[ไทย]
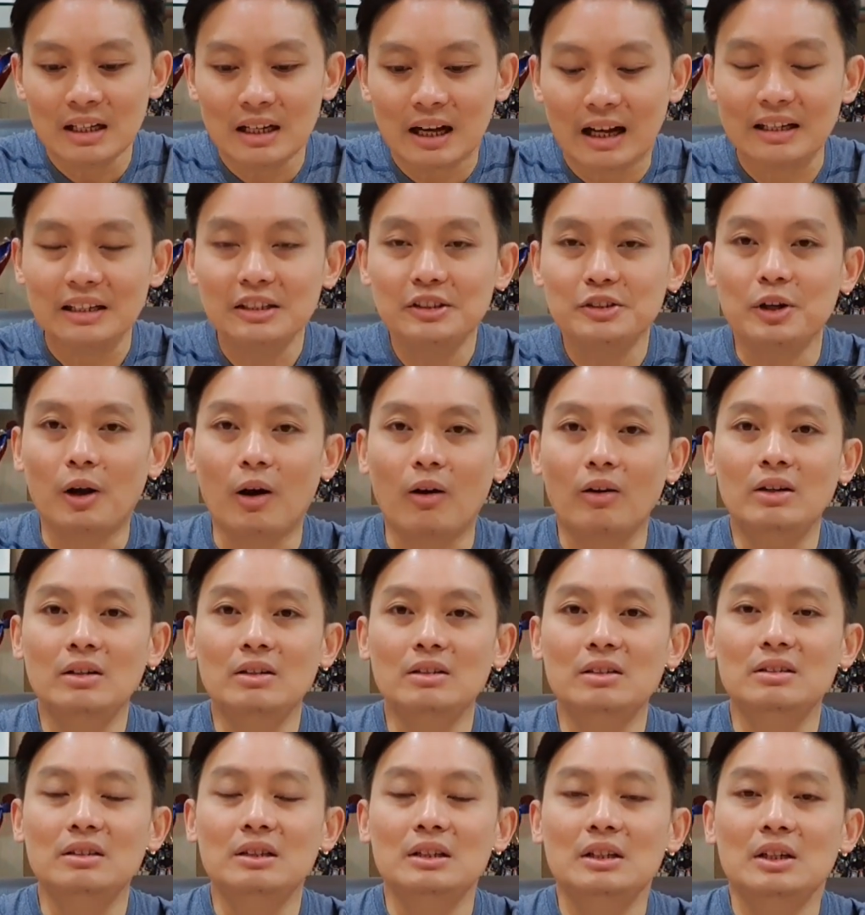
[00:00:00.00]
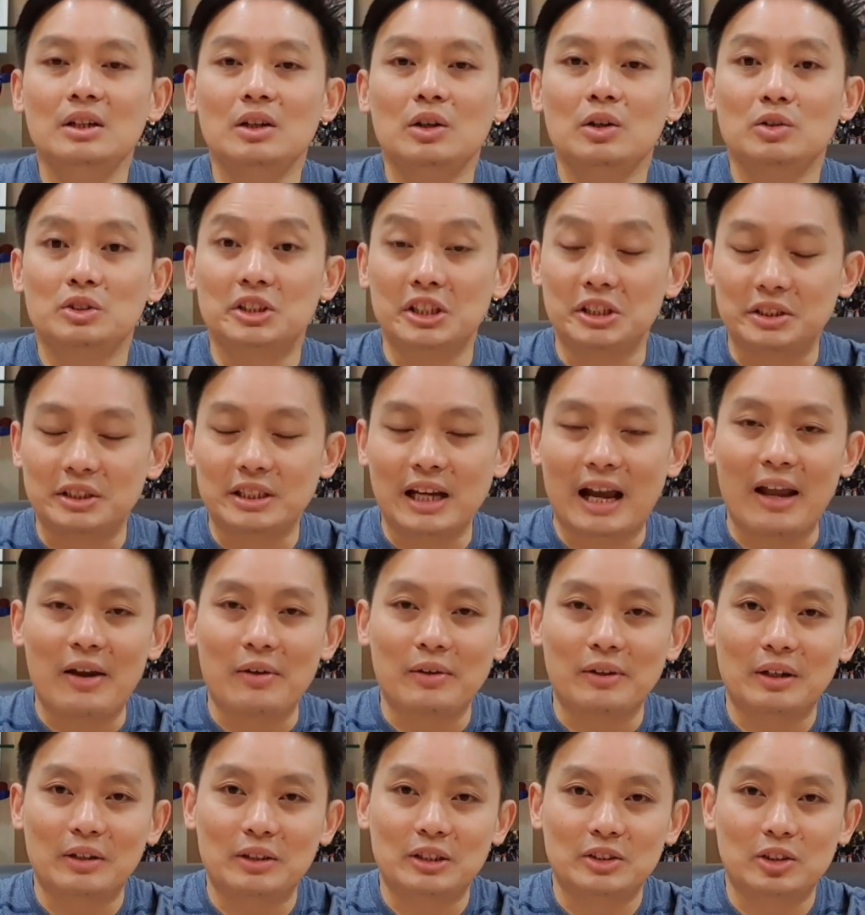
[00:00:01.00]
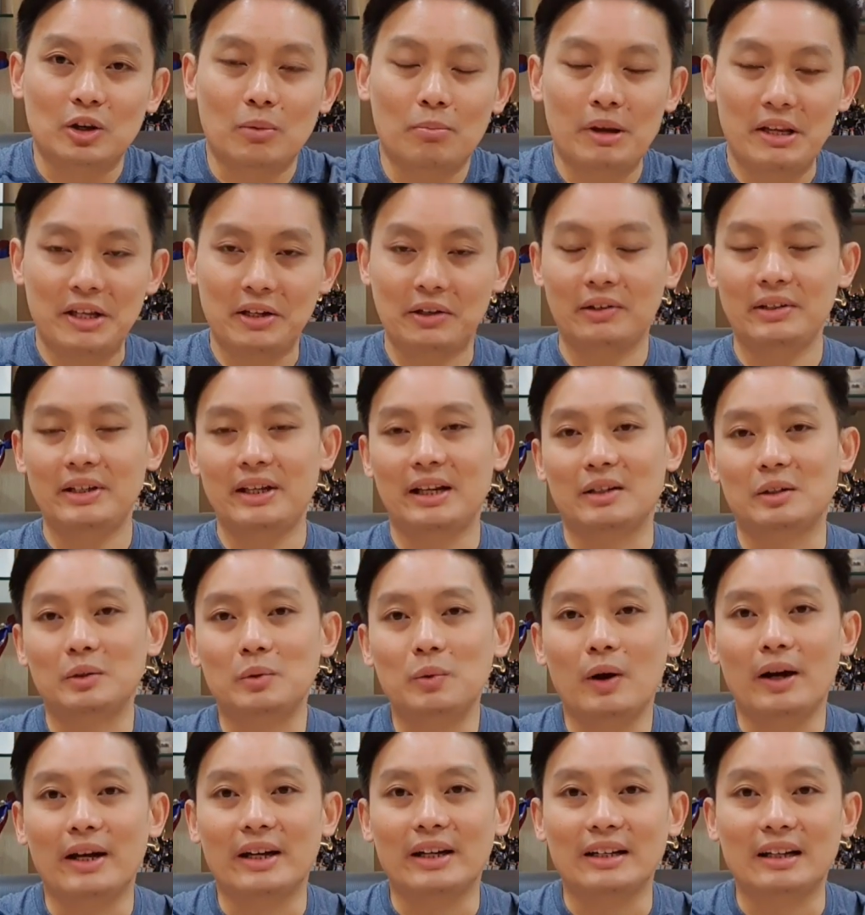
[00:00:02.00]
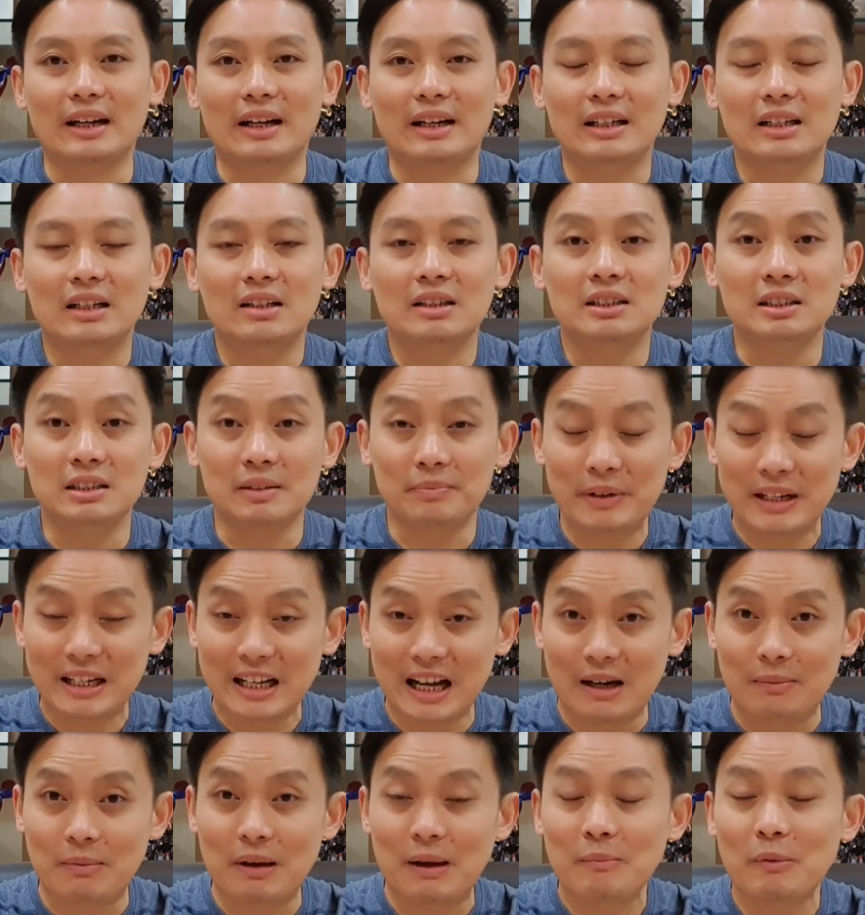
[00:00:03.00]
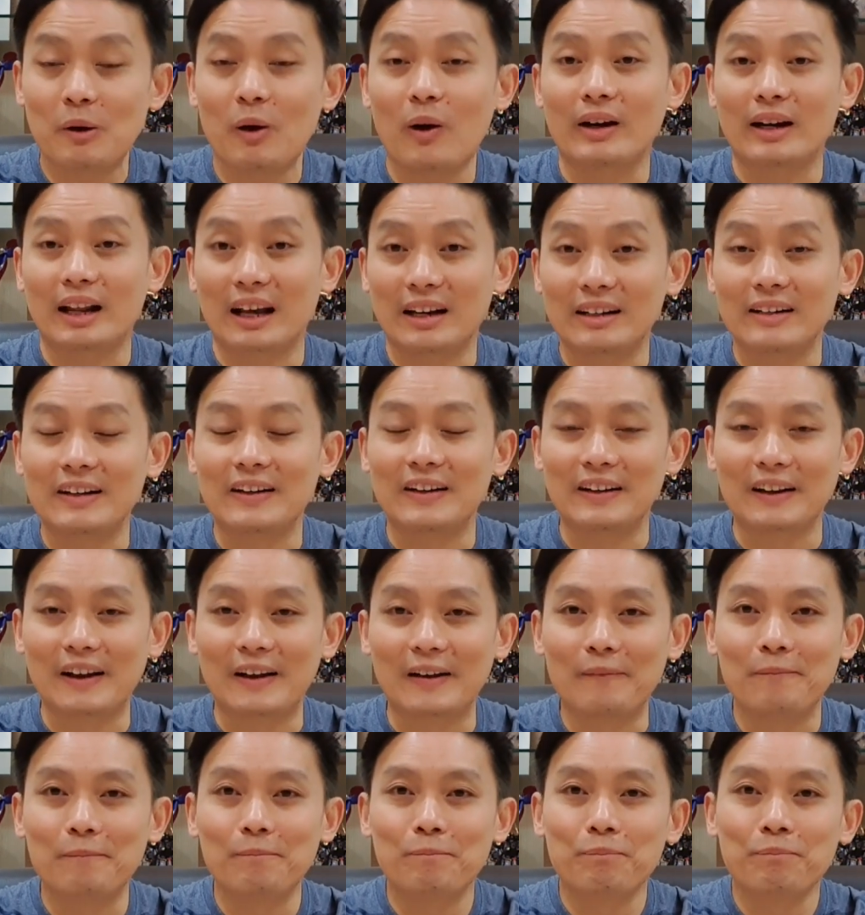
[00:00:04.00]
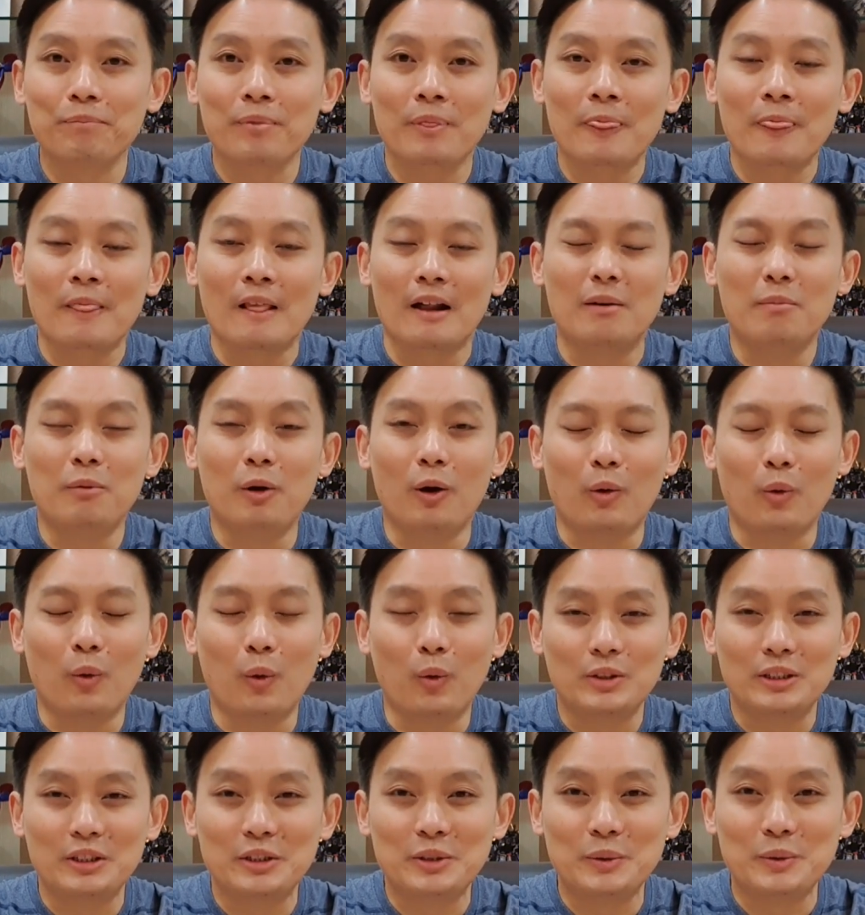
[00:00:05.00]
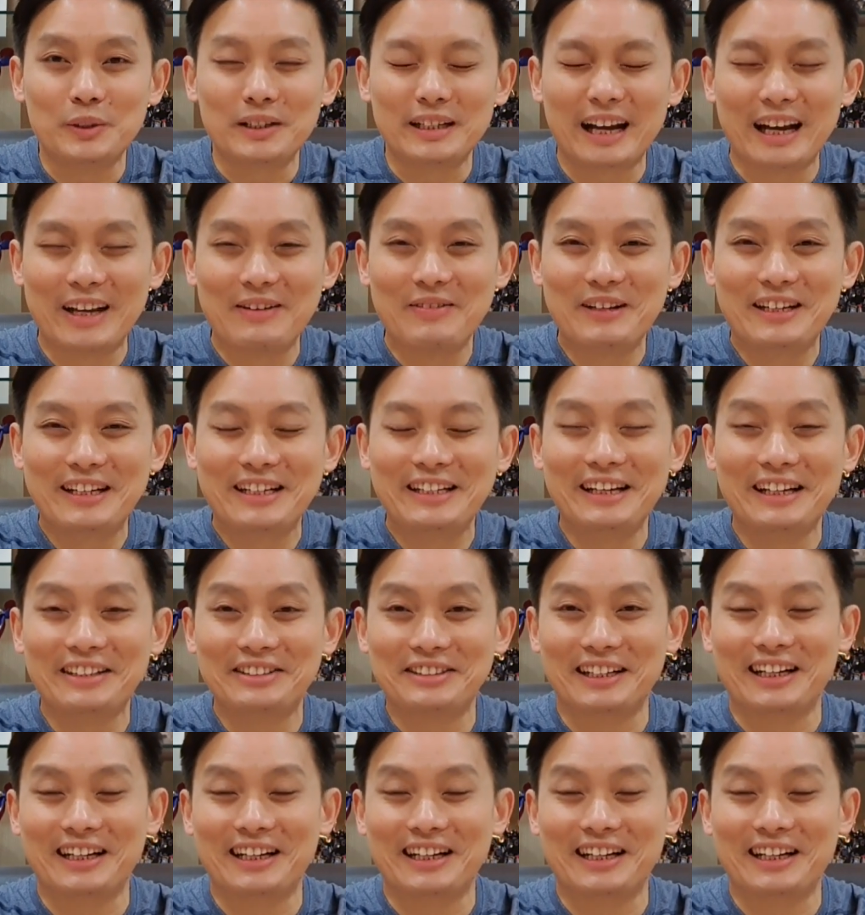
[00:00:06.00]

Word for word: อันที่ 2 คือจิตใจของเราจะต้องไม่เครียดด้วยนะ อันนี้ก็ถือเป็นการพักผ่อนอันหนึ่งนะแล้วบอกโอ้โห จะอยู่ยังไงไม่เครียด ส